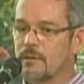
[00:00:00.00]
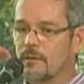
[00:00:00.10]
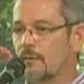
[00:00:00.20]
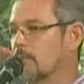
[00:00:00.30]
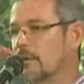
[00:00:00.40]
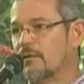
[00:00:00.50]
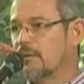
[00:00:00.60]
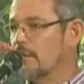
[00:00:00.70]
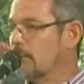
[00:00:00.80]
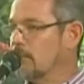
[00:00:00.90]
Então, é, mas
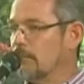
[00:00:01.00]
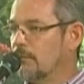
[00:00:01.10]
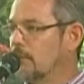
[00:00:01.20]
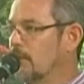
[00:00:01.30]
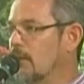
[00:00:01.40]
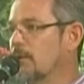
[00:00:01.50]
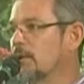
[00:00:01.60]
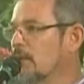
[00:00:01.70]
aí, infelizmente,